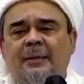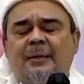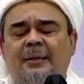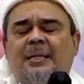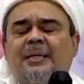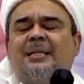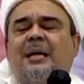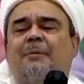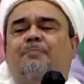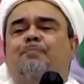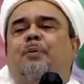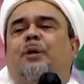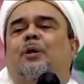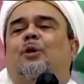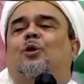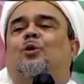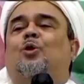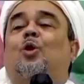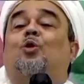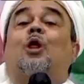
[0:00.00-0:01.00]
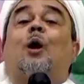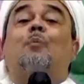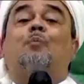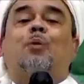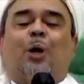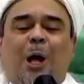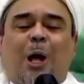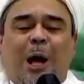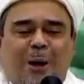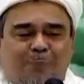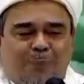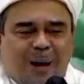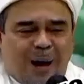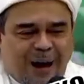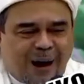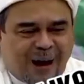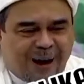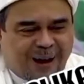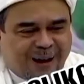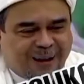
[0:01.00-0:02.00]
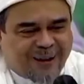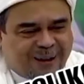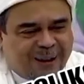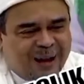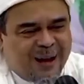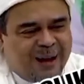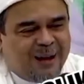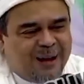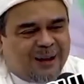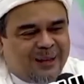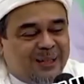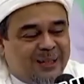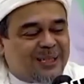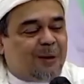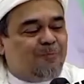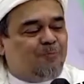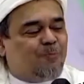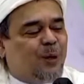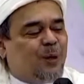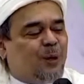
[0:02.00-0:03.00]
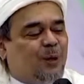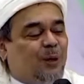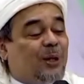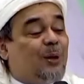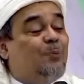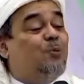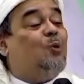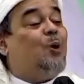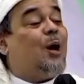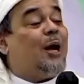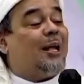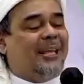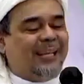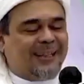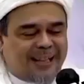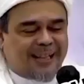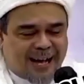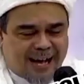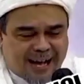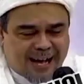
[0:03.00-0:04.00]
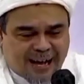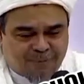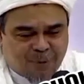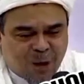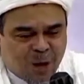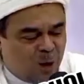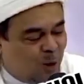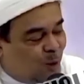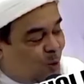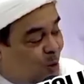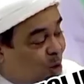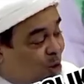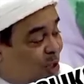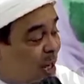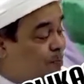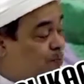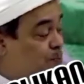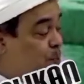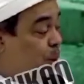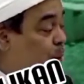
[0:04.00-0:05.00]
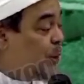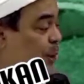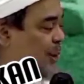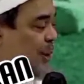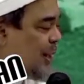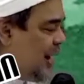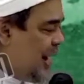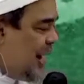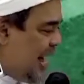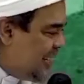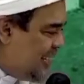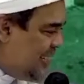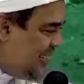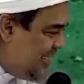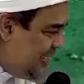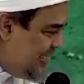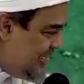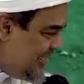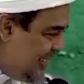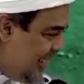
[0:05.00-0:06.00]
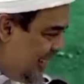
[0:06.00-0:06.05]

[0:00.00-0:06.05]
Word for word: Di samping kita tablik akbar, di samping kita buka kitab, di samping kita ngaji,